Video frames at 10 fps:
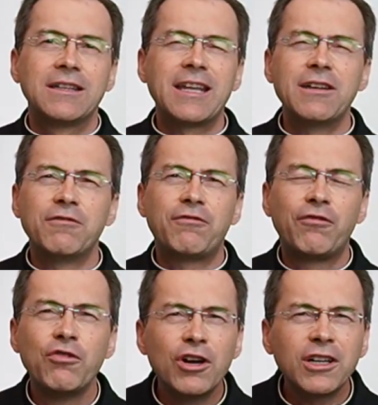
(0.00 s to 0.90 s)
Denn
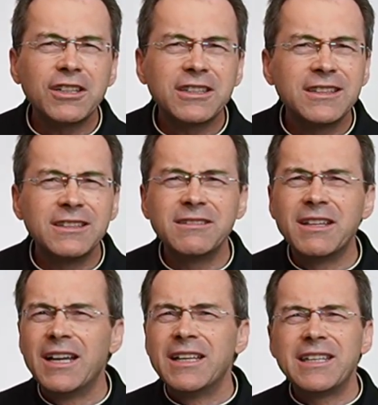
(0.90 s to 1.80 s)

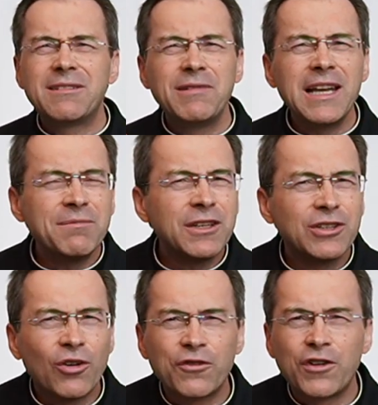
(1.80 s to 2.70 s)
fürchten, ich will mich
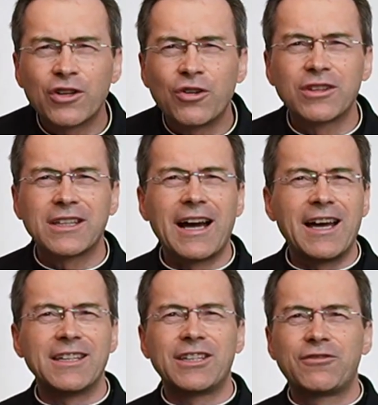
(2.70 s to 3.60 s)
doch vor Gott
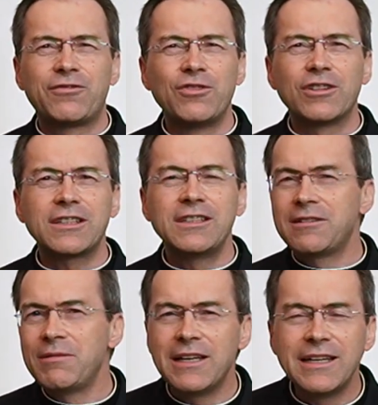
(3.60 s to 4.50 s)
gar nicht fürchten,
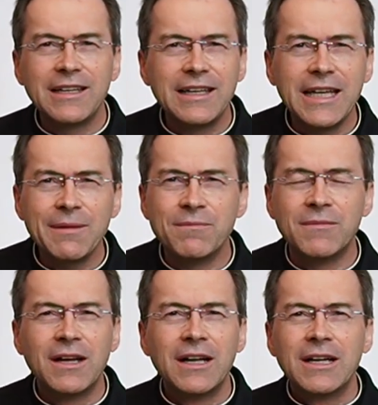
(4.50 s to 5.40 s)
ich will ihn lieben.